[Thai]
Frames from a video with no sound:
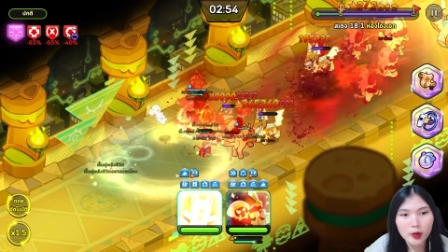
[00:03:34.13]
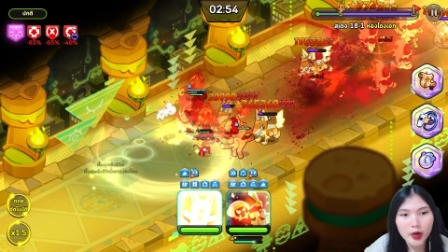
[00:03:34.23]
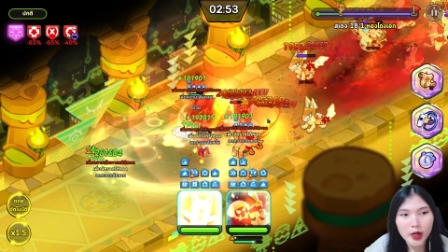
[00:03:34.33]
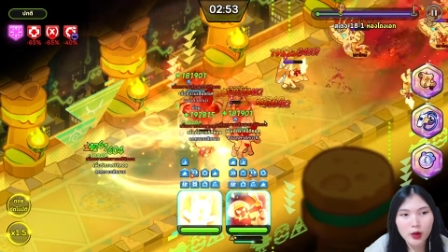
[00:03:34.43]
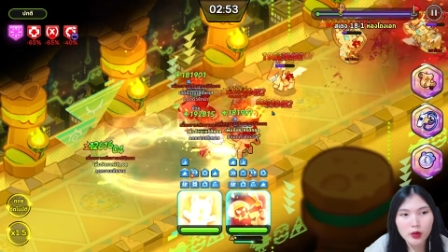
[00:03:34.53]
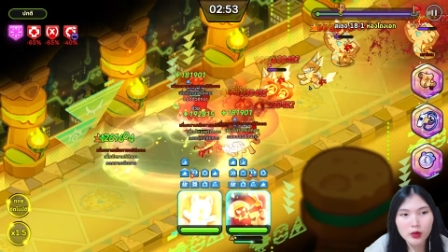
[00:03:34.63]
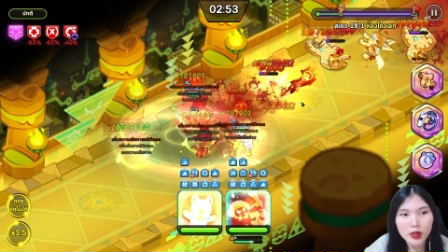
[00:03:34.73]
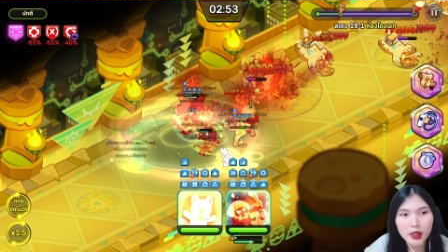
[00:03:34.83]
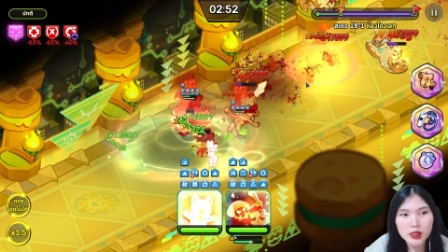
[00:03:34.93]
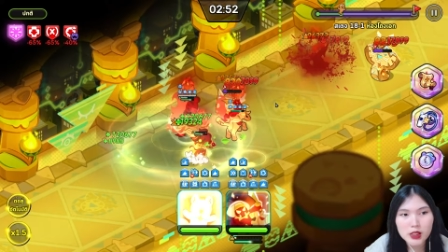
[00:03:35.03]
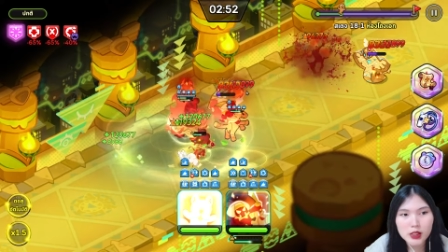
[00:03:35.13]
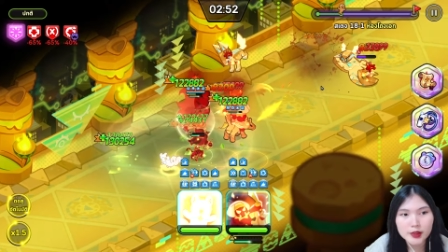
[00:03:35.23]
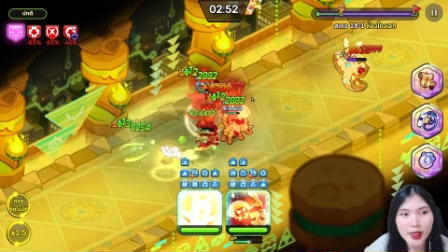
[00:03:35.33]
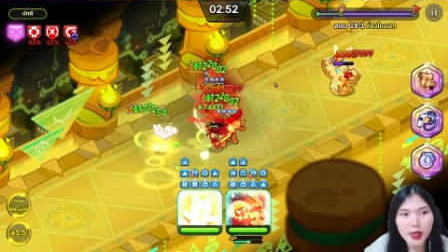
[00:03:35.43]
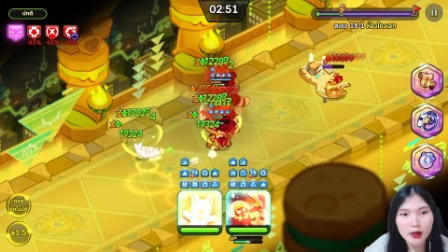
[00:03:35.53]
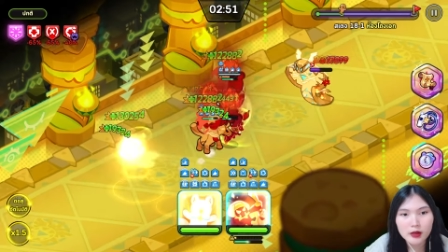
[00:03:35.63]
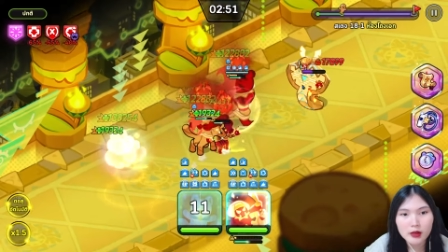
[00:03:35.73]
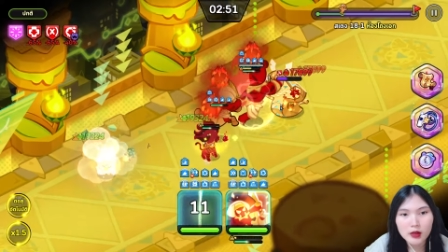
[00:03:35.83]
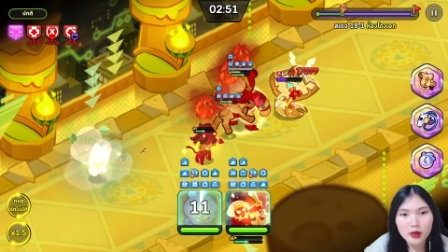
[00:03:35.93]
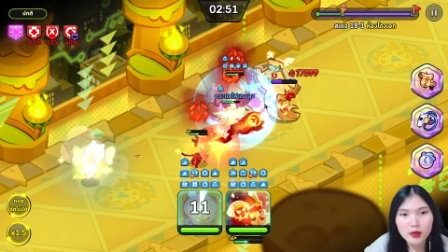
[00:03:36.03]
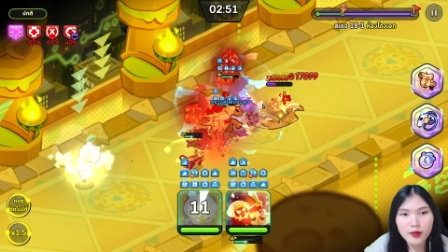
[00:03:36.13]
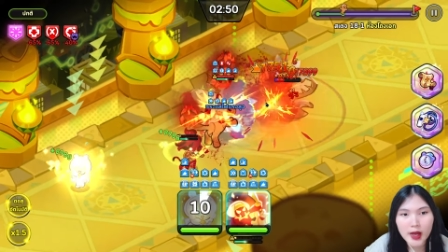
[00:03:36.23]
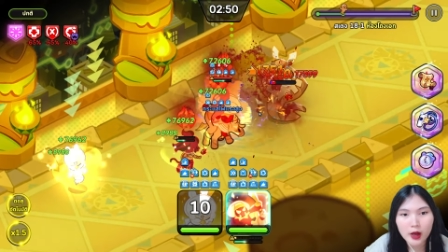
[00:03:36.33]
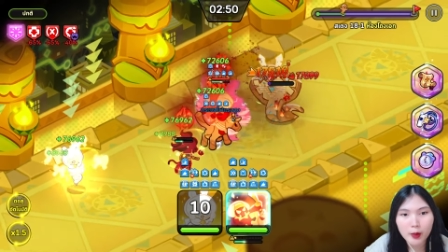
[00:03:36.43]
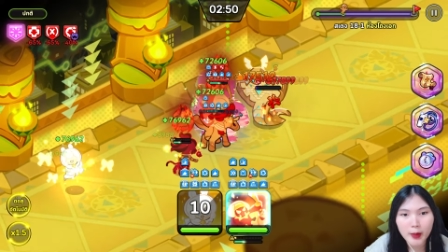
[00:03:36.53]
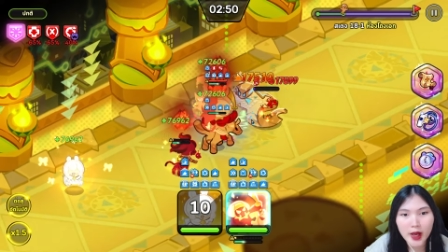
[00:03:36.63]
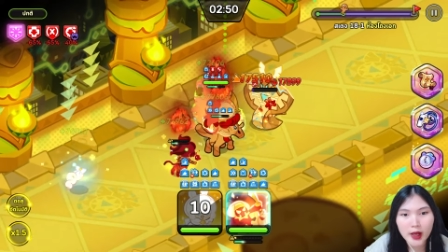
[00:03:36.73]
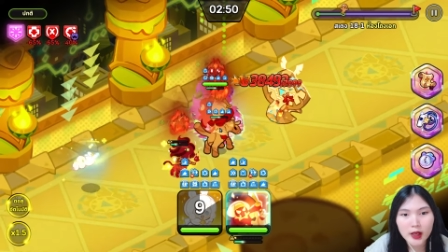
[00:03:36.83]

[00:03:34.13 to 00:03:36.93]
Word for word: เร็วๆนี่ชีจะเสกไฟออกไป